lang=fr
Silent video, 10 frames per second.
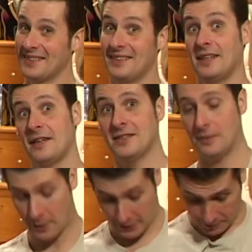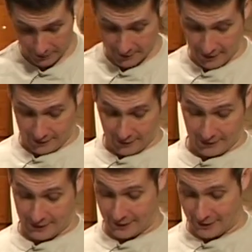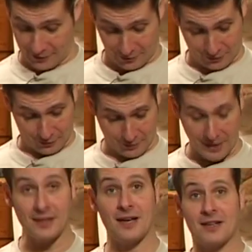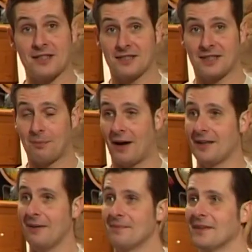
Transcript: c'est tressé par des petits artisans du, du Moyen Âge, c'est pas rien.